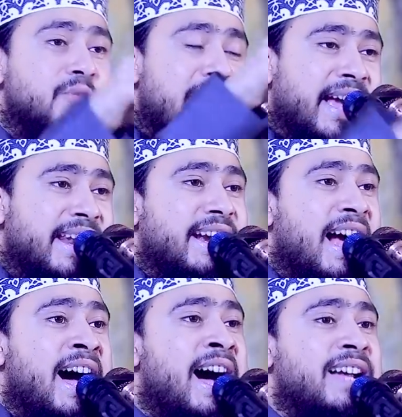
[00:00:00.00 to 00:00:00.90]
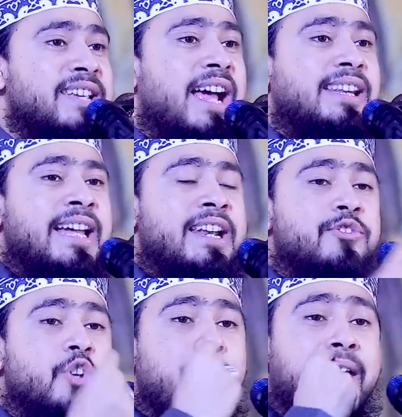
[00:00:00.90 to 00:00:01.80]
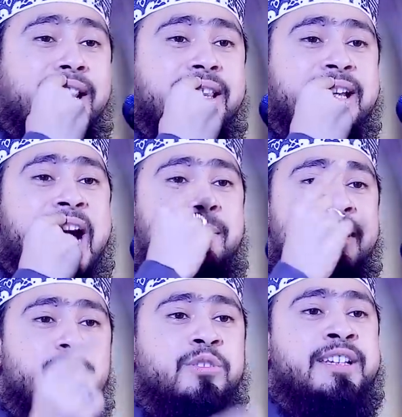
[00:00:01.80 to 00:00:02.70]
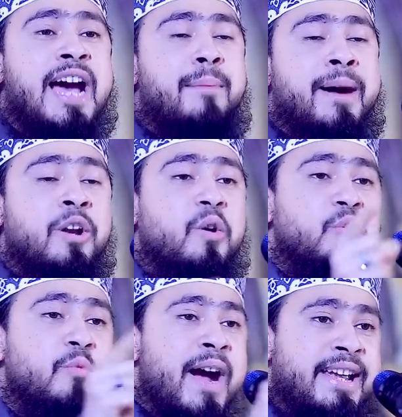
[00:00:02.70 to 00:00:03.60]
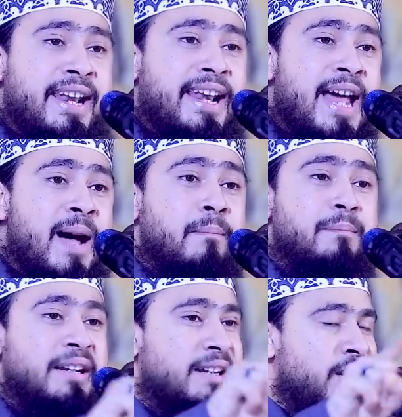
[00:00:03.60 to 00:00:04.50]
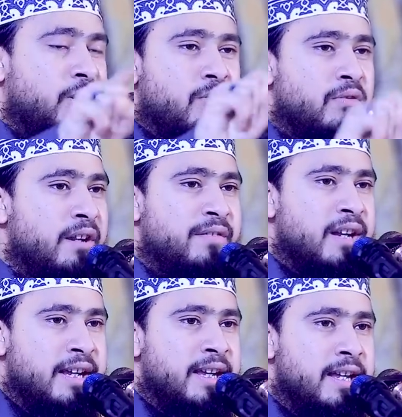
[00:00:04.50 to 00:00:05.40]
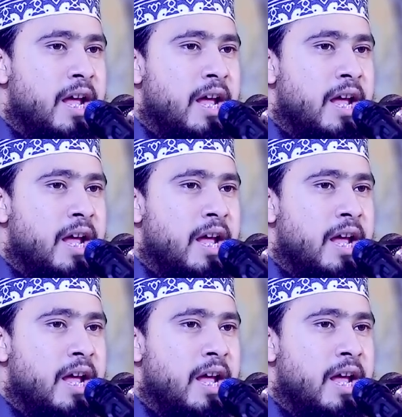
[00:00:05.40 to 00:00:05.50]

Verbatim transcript: গুনাগের কাজ তাইলে জবান দিয়ে আমি যদি আমার কোনো ভাইয়ের নাম বিকৃত করে ফেলি